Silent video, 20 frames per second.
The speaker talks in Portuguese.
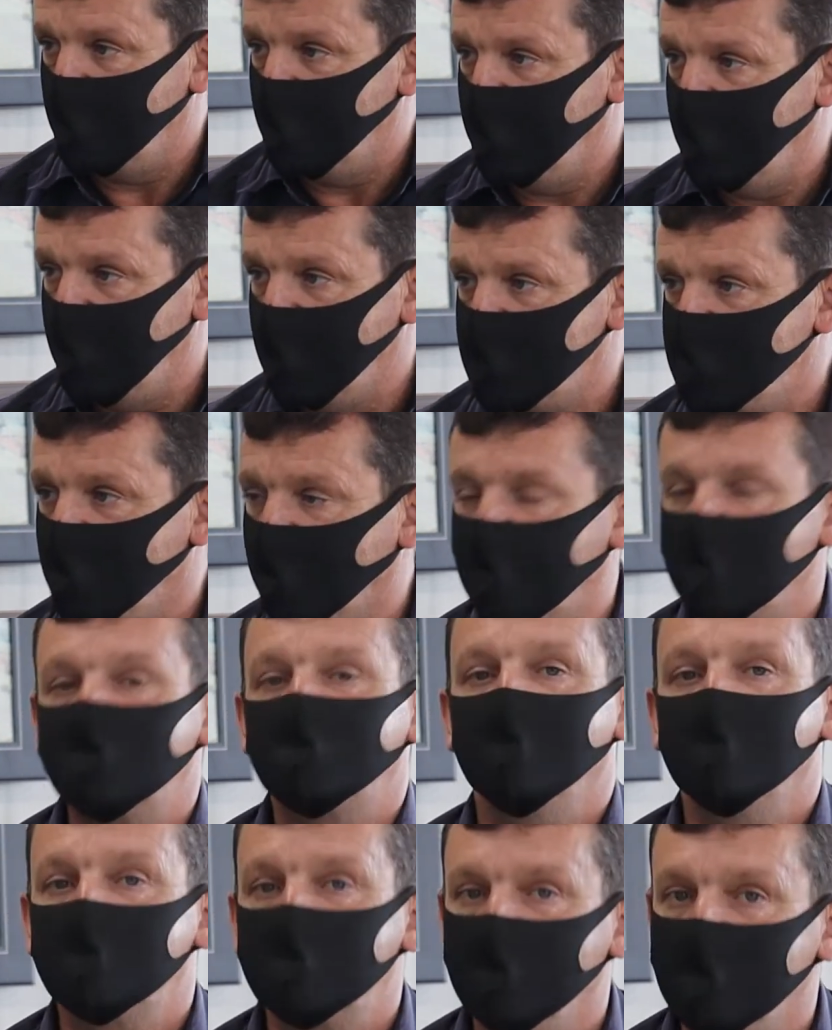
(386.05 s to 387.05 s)
mesmo que as
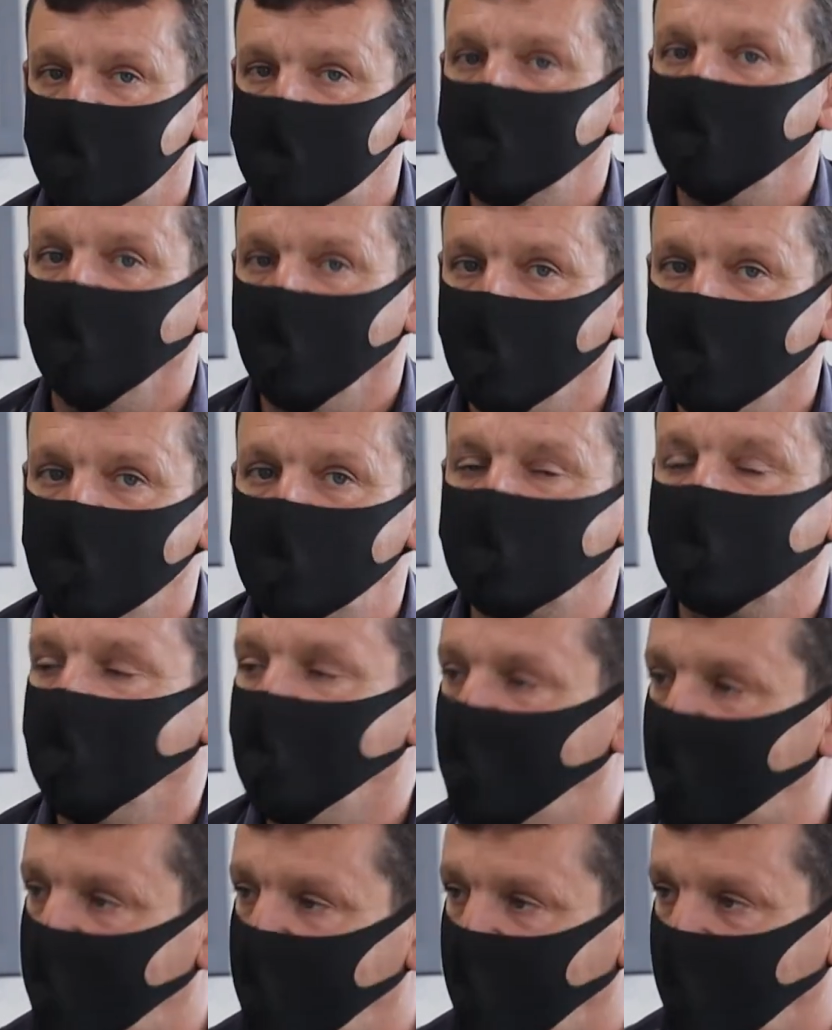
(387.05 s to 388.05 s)
pessoas não nos
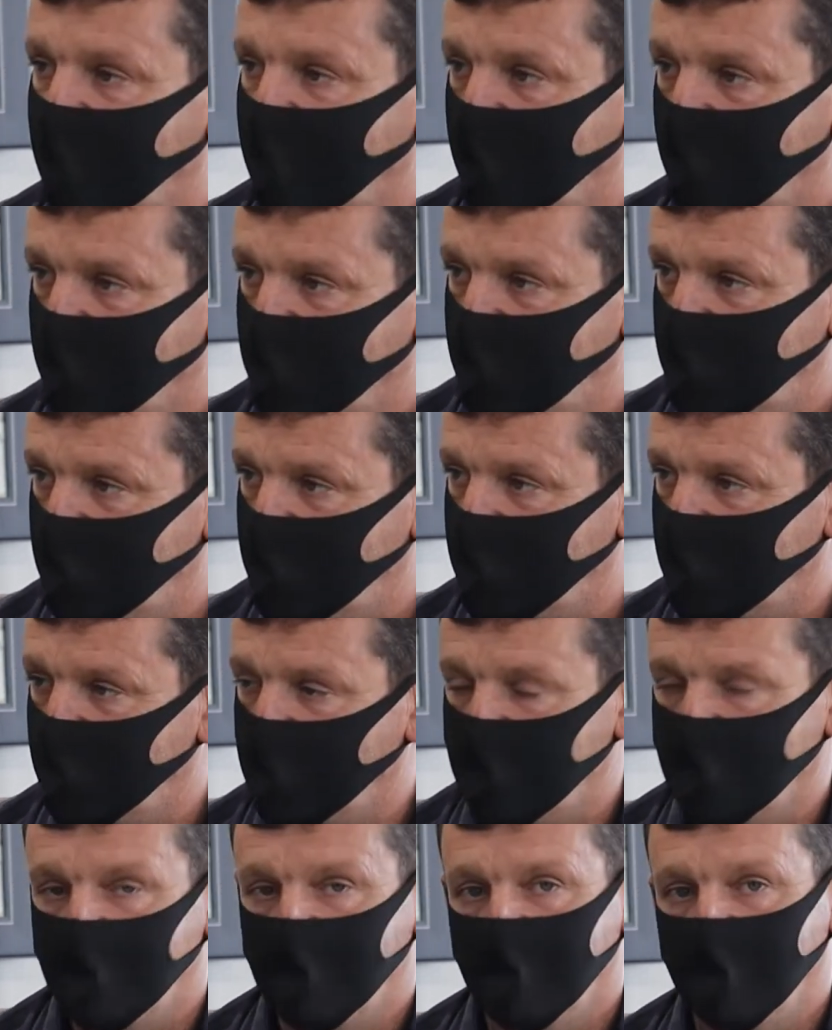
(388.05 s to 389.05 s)
compreendam.
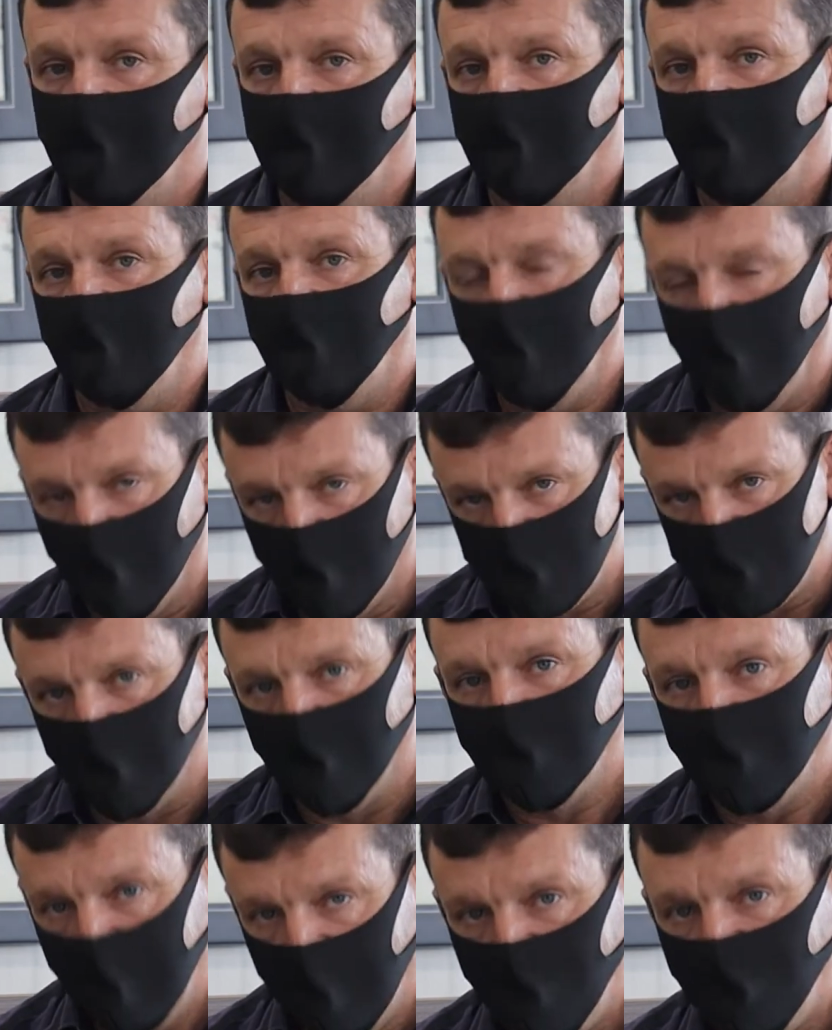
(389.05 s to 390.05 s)
E eu
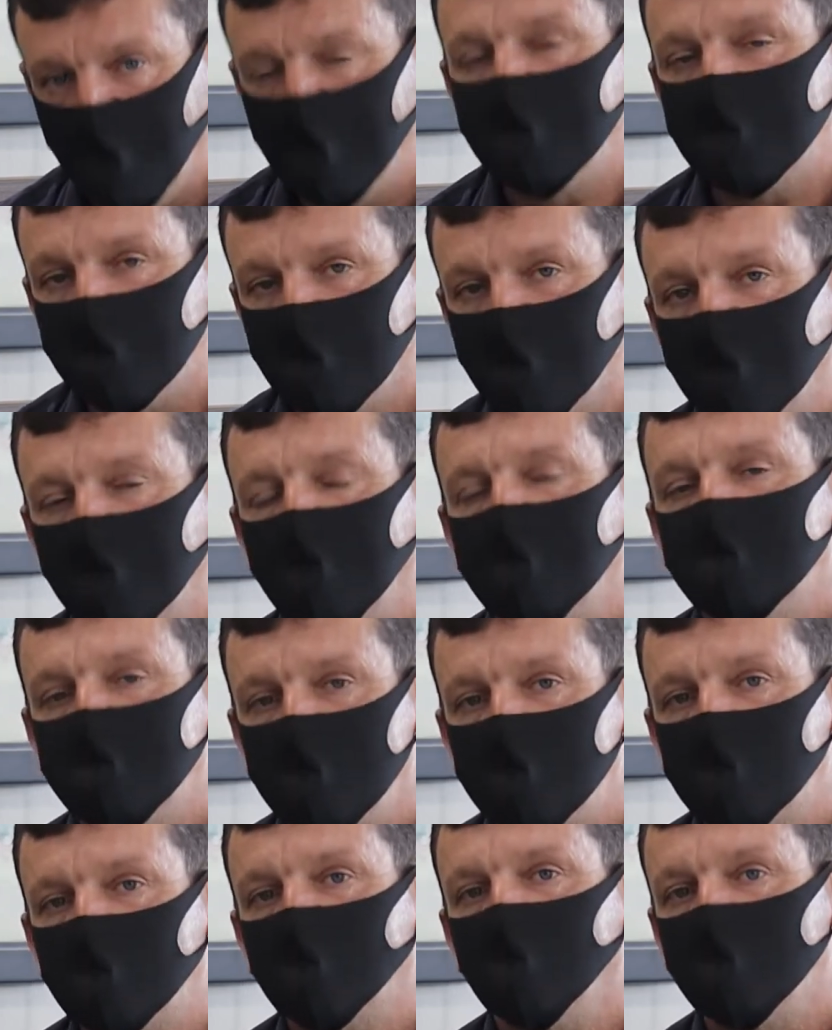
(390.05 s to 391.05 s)
sou um defensor das
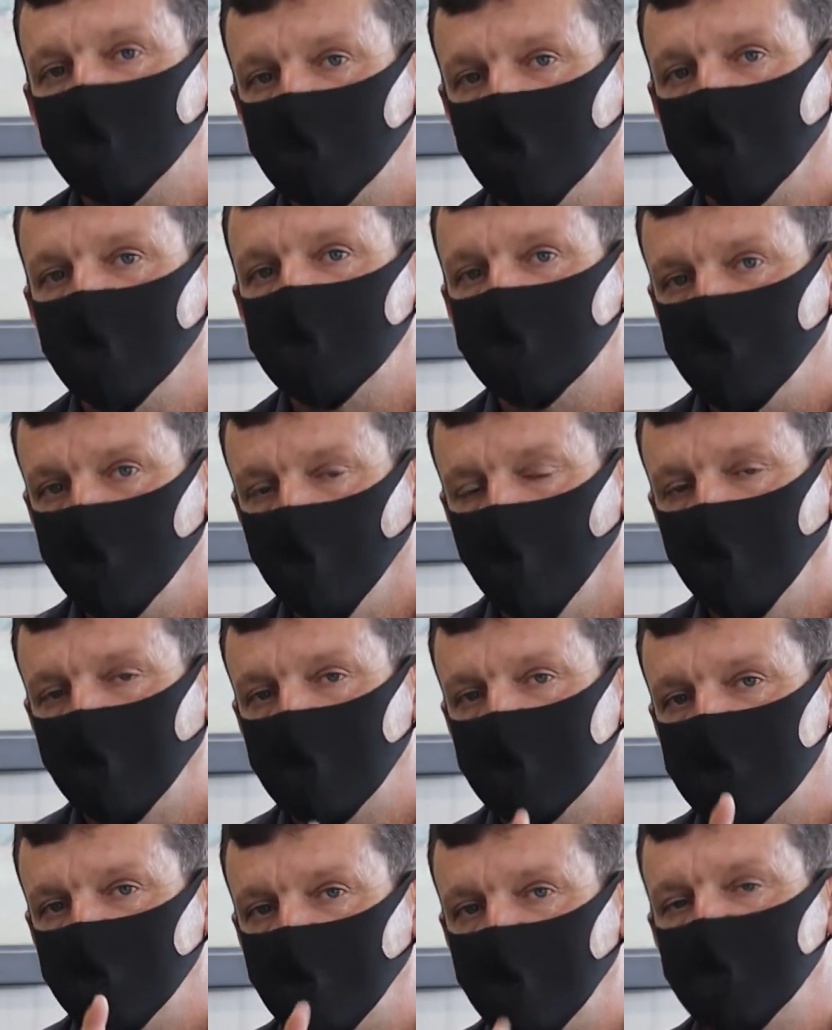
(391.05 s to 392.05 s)
instituições
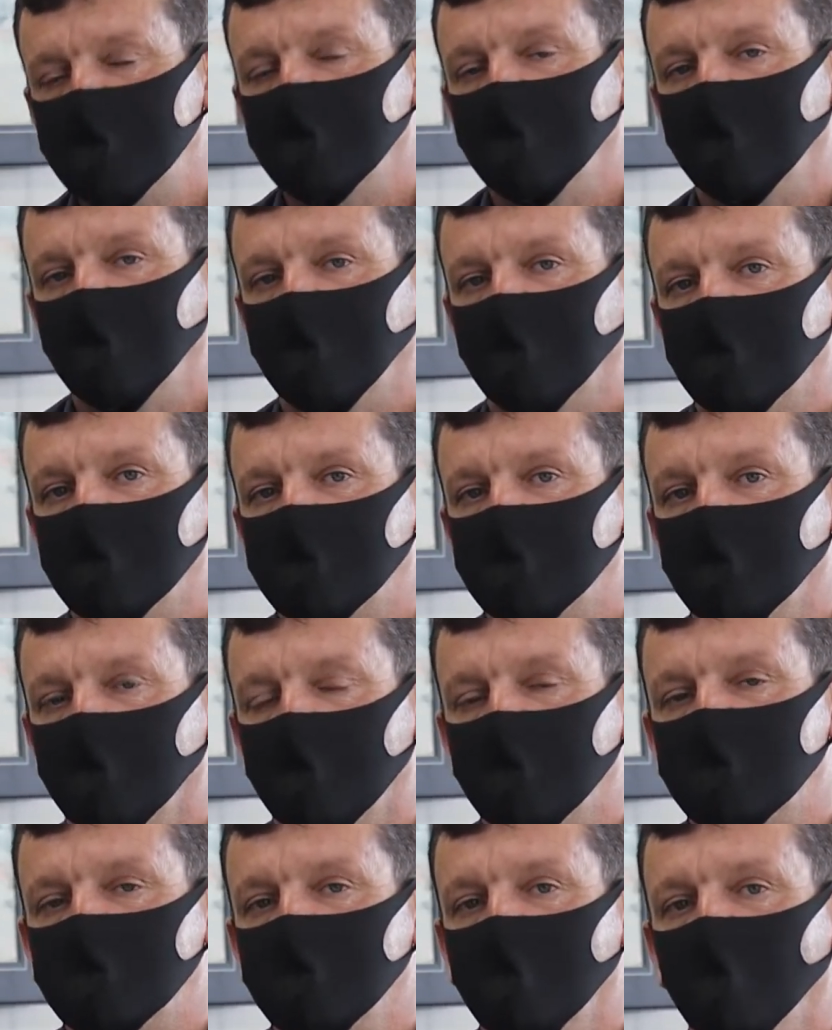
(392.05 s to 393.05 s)
públicas brasileiras.
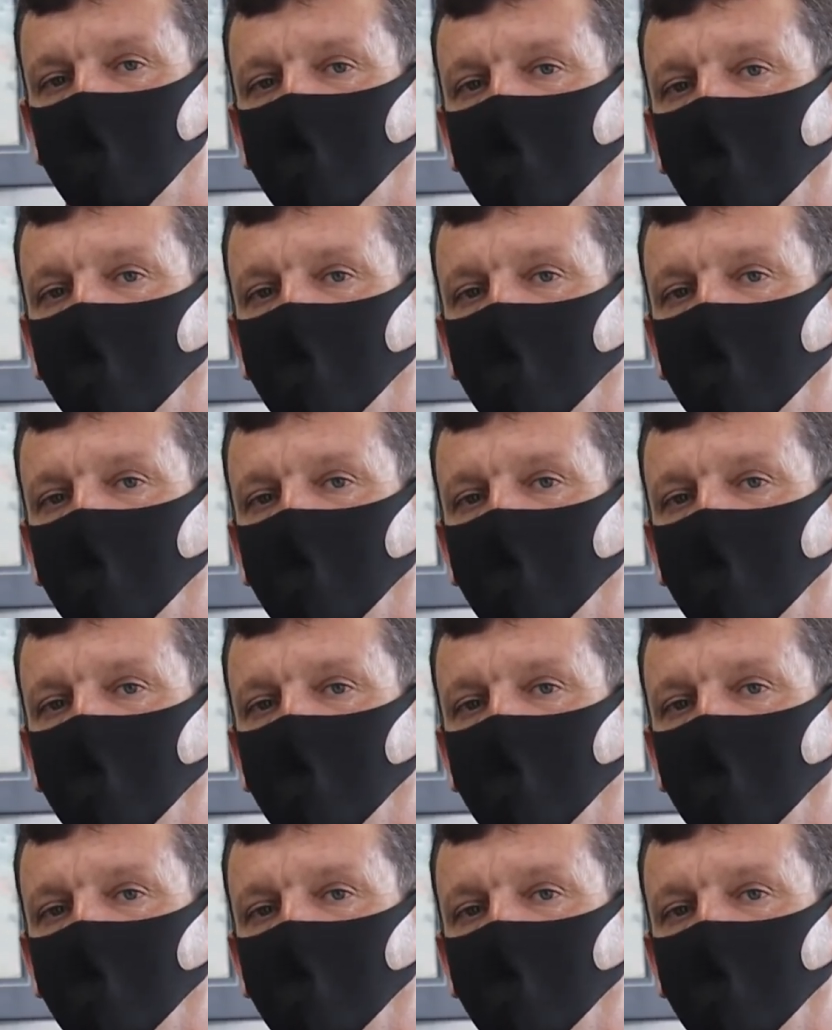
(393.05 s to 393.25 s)
Nós não